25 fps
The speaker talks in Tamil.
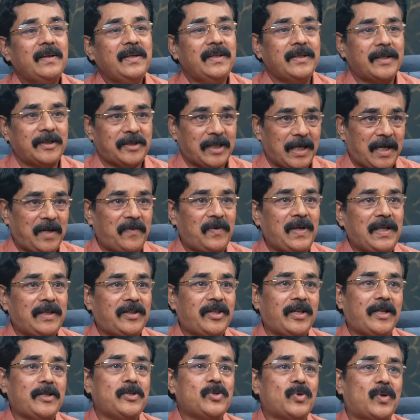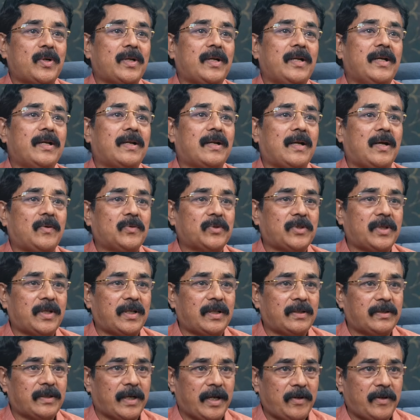இந்த தகவல் தெரிஞ்ச உடனே ராவுத்தர்